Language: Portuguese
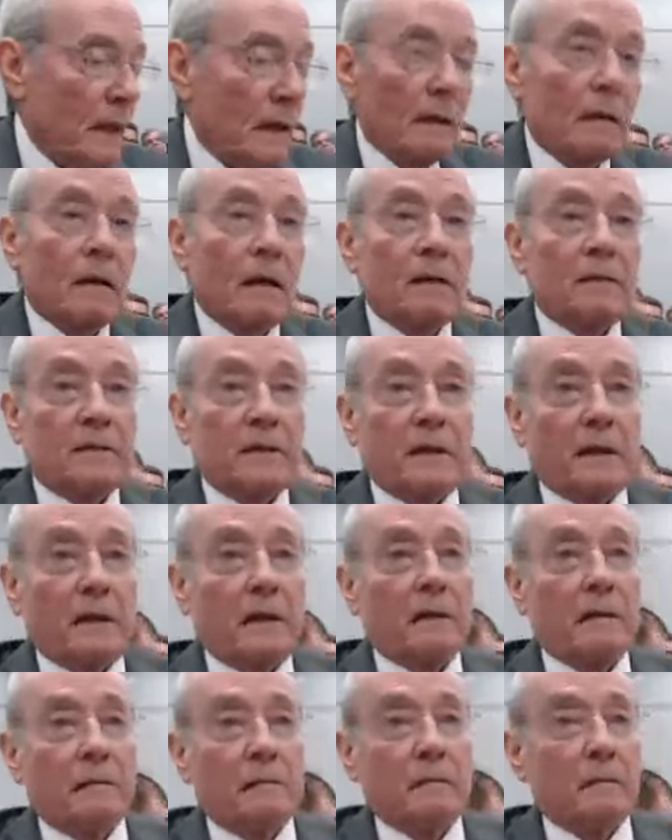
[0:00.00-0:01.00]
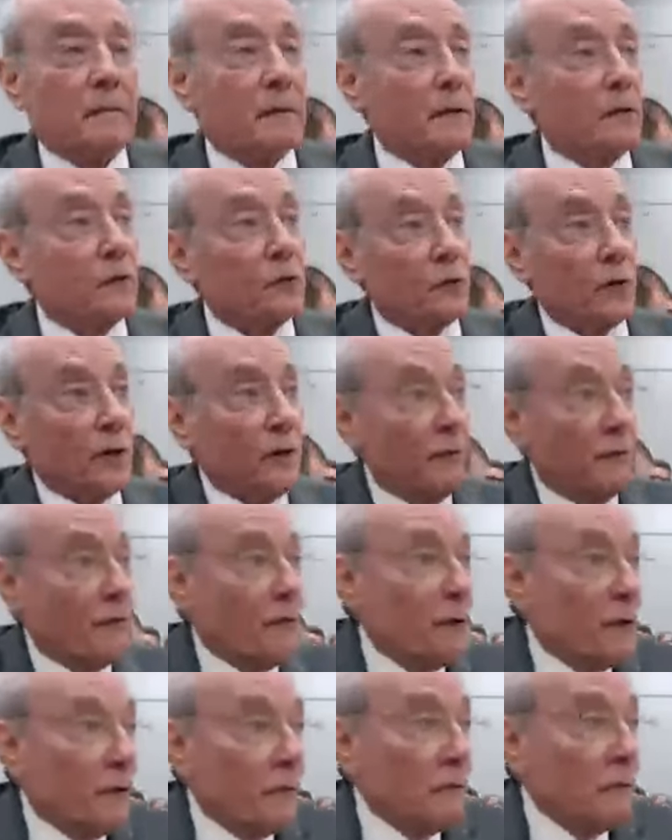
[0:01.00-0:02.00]
quer dizer, isso aí
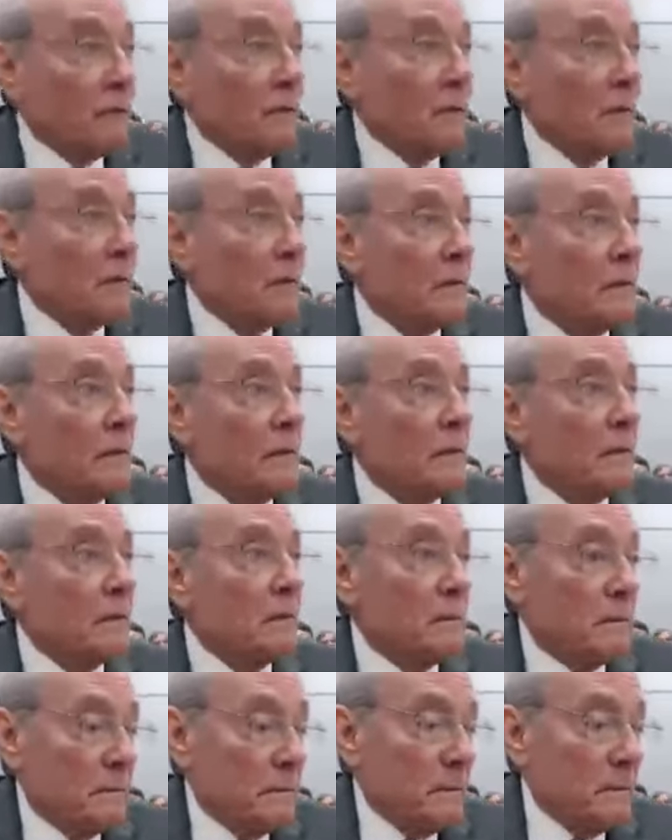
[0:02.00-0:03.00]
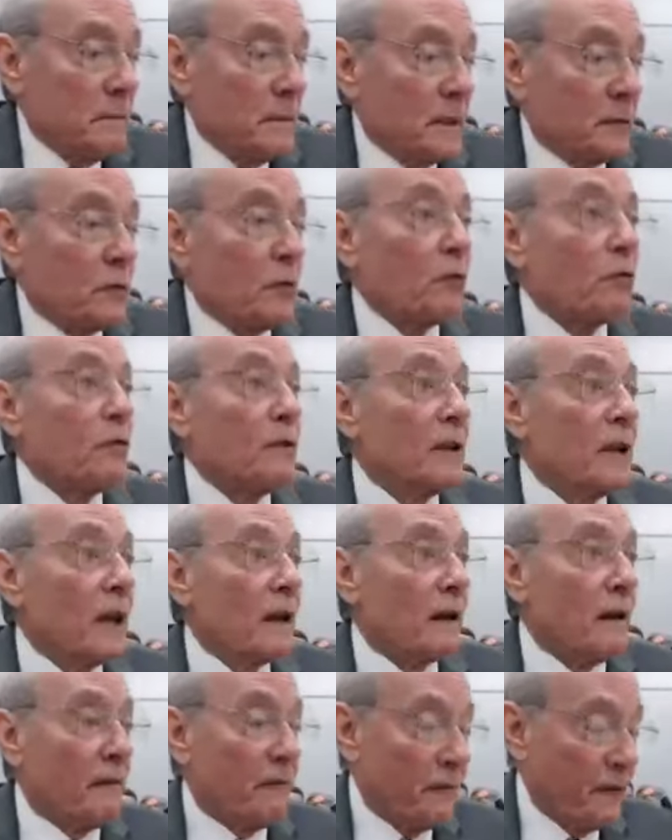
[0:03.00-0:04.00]
foi um. A troco de que,
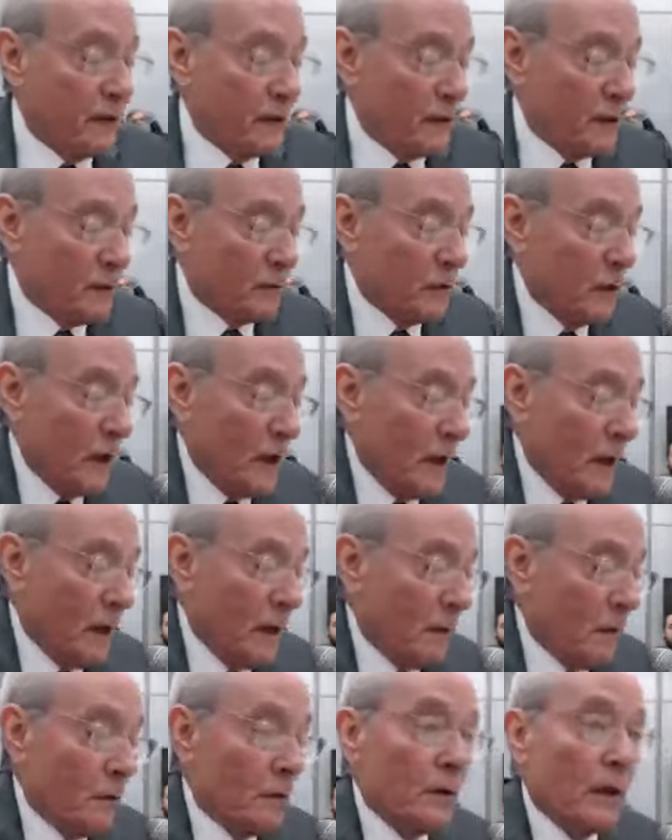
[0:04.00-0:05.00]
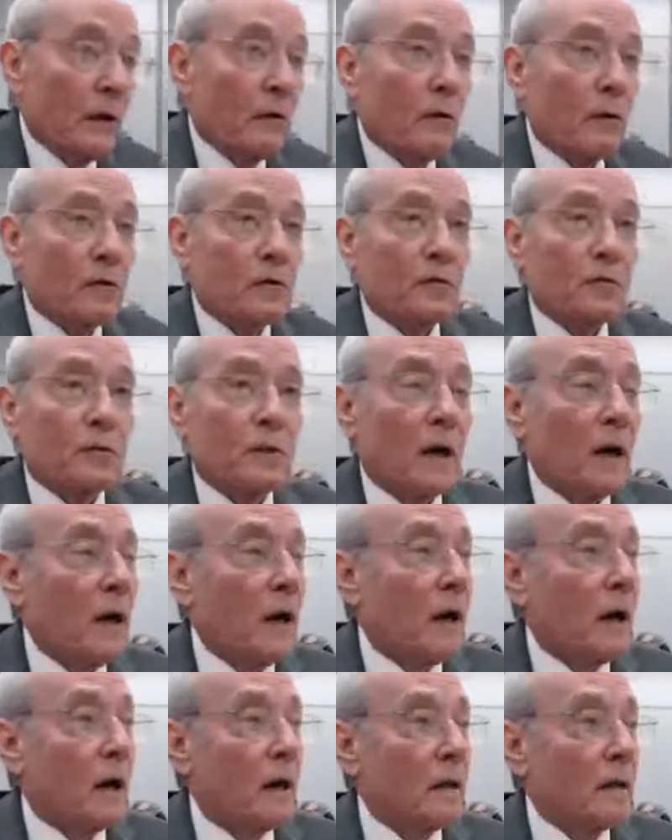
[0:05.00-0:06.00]
que ele fez isso? O negócio
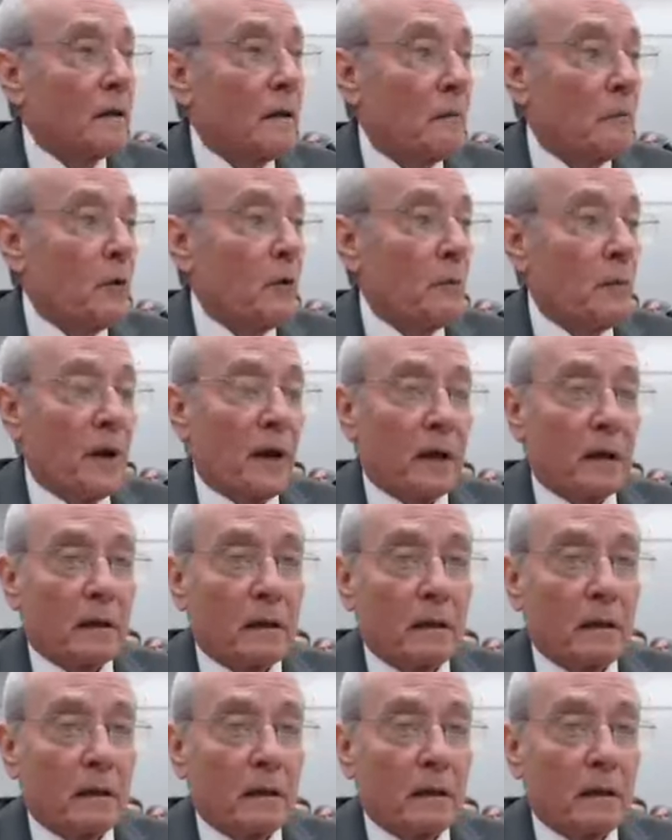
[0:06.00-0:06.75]
da, da Biomake.